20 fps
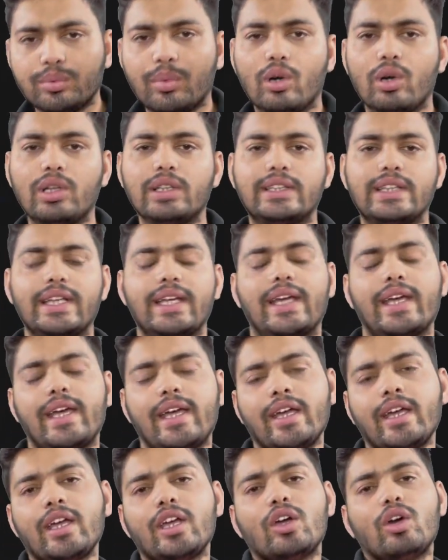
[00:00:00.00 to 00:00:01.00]
बोलते हैं
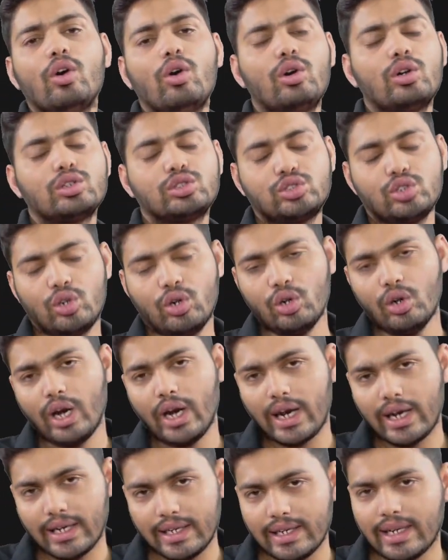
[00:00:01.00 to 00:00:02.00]
और जो
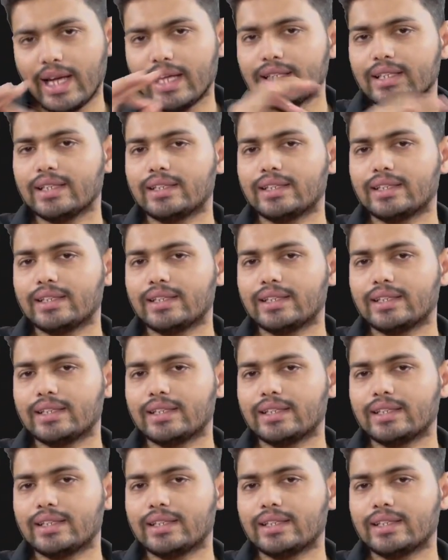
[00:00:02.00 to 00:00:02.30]
अंडा देते